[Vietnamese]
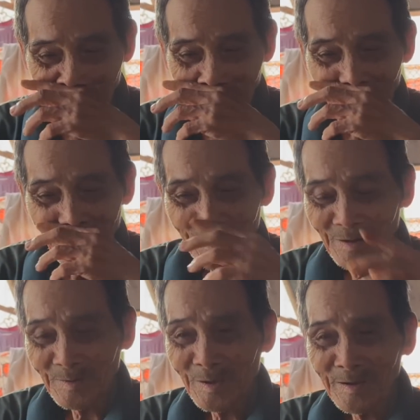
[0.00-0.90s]
chỉ
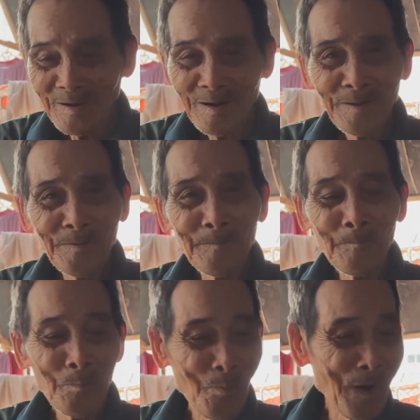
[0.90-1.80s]
nó
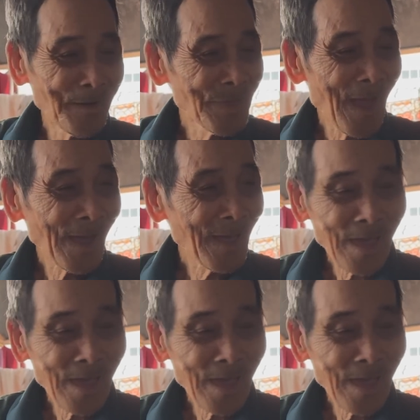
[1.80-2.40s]
mà dắt cái